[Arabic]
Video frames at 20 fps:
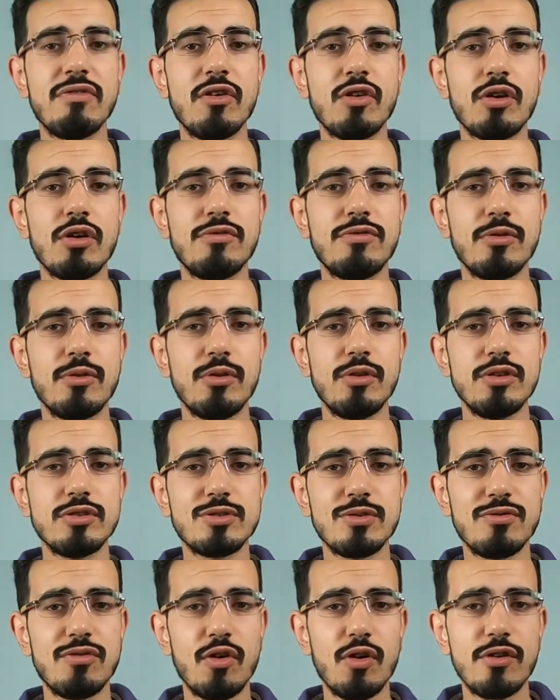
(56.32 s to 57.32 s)
ظهر
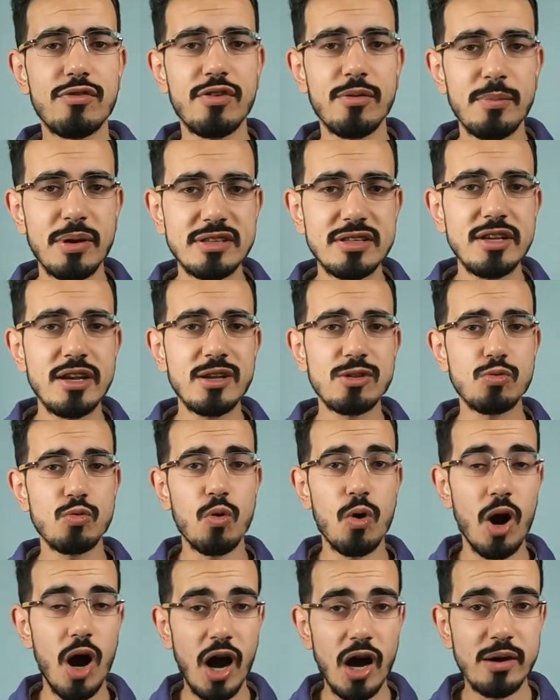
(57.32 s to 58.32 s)
الفيروس ظهر في مدينة
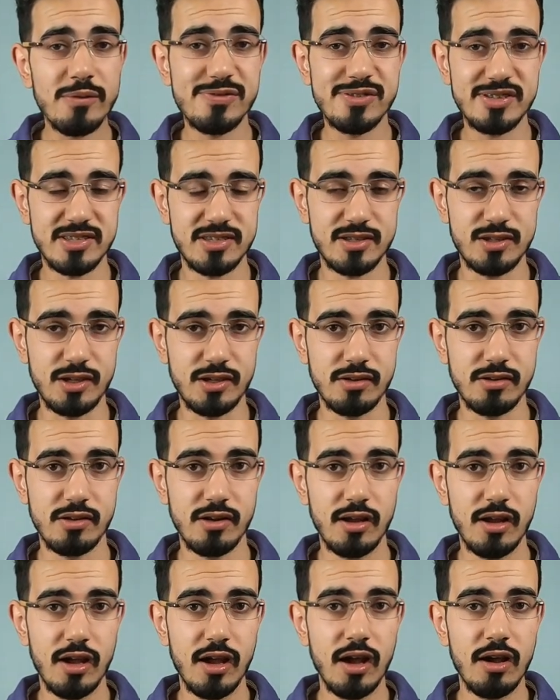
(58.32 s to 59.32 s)
ووهان في الصين
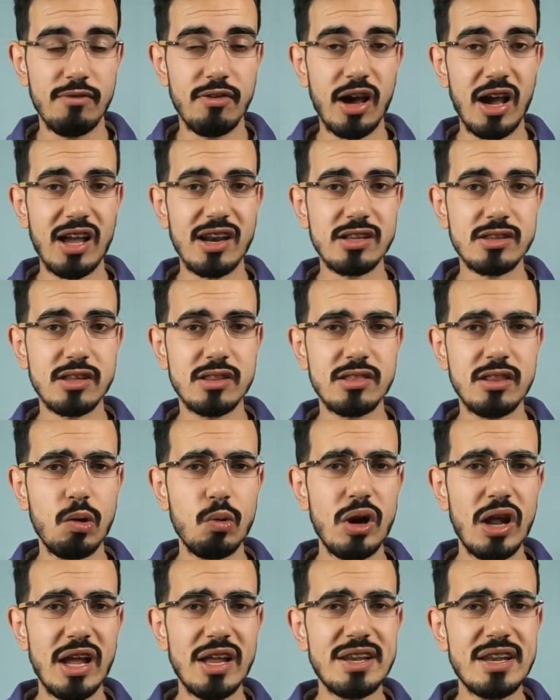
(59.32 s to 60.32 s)
فقررت
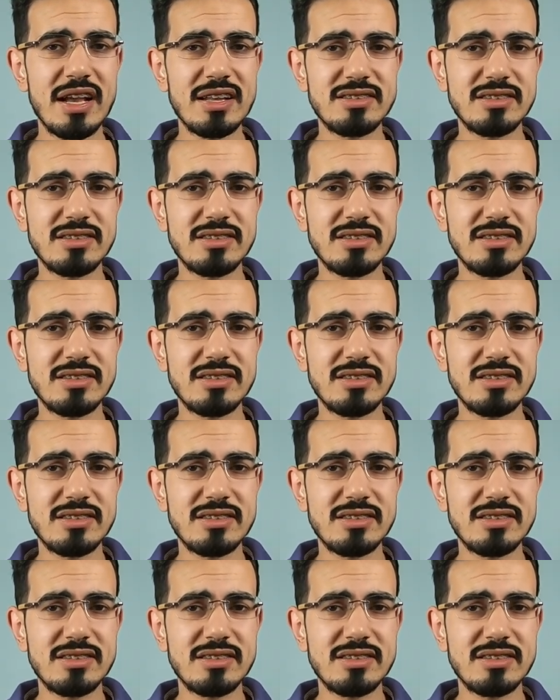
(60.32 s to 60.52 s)
الدولة إنها